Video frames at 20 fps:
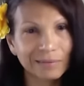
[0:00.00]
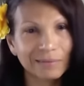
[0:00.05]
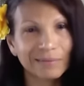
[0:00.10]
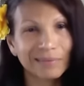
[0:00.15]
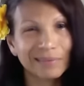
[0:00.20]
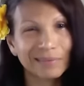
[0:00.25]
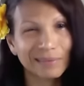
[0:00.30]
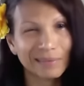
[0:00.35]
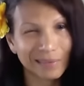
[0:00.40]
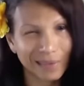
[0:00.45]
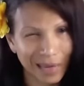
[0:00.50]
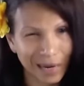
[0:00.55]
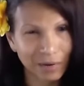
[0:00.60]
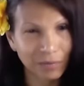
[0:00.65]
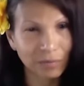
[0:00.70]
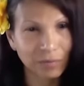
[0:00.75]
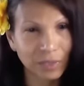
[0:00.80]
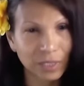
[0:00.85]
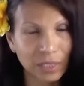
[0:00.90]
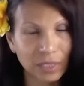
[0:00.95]
Nie,
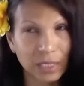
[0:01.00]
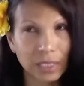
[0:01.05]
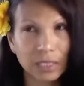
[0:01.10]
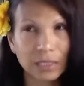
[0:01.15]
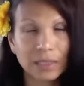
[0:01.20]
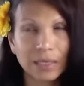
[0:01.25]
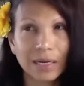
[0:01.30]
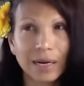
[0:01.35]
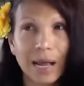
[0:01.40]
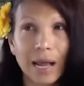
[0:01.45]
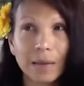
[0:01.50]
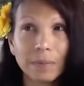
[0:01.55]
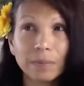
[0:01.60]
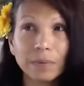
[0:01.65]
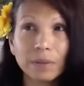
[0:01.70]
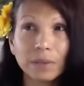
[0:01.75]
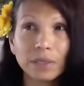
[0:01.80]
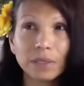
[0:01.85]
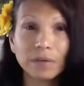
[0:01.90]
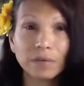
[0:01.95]
nie za bardzo. Czy
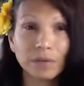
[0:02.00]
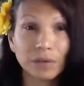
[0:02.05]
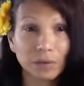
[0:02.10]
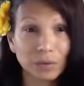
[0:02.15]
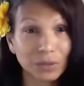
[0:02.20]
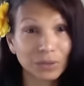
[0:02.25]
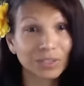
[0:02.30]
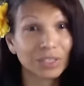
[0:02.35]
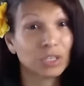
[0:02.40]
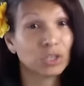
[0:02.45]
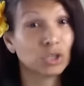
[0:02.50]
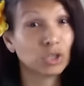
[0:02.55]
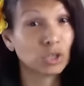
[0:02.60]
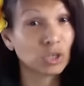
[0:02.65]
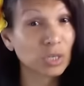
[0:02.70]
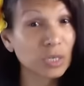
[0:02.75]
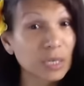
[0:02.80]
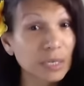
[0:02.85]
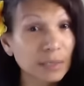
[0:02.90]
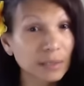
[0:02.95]
wierzyłam, że
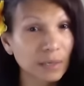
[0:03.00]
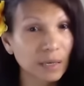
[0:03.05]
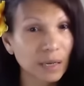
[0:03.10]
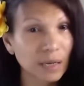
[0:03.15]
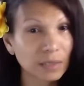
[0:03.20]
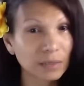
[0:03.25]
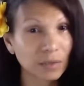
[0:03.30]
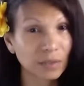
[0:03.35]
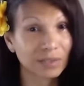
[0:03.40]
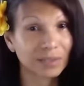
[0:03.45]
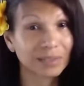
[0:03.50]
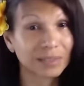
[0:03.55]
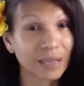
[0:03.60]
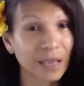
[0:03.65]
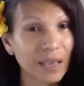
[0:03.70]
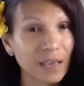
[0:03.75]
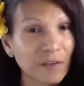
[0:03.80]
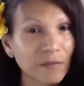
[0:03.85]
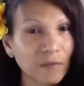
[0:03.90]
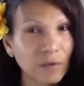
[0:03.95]
istnieje Jezus, Zbawiciel?